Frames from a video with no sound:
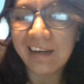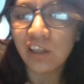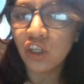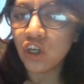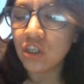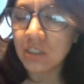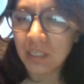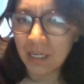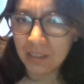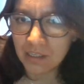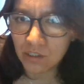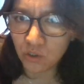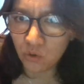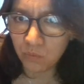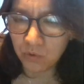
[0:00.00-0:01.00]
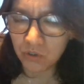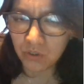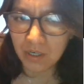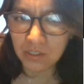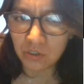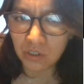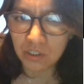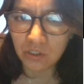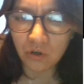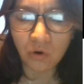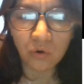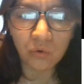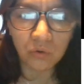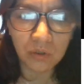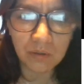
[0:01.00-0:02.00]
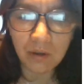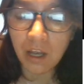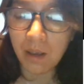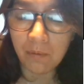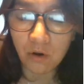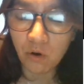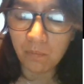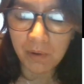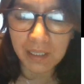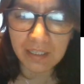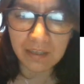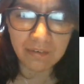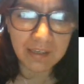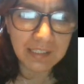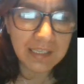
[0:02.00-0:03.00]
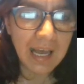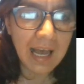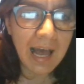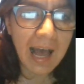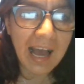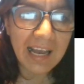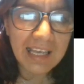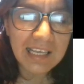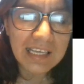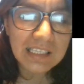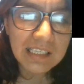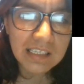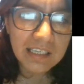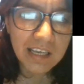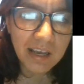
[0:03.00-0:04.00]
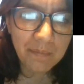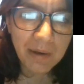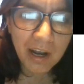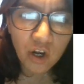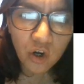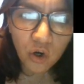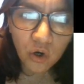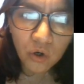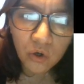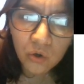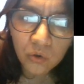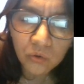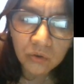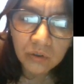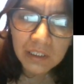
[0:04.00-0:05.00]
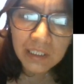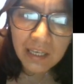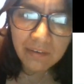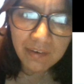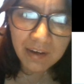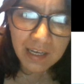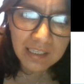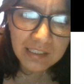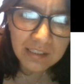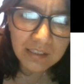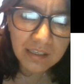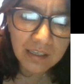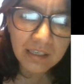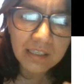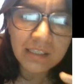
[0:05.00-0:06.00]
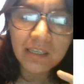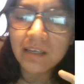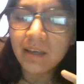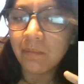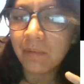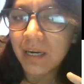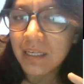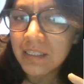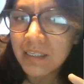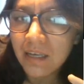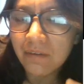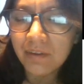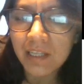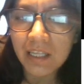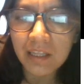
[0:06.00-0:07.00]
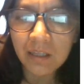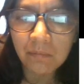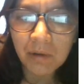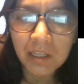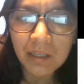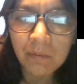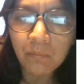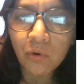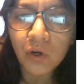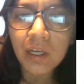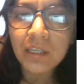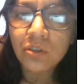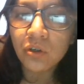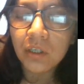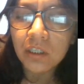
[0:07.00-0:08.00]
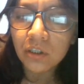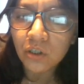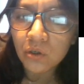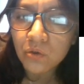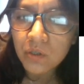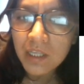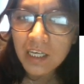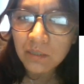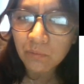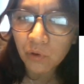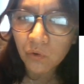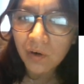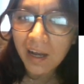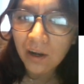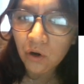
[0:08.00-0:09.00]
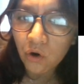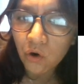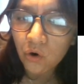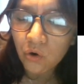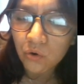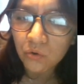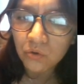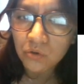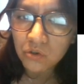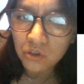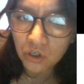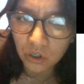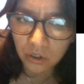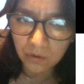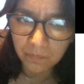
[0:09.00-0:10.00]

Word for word: dos grandes grupos de oraciones eh, completivas. Aquellas que se llaman conjuntivas, y se llaman así evidentemente porque son introducidas por una conjunción.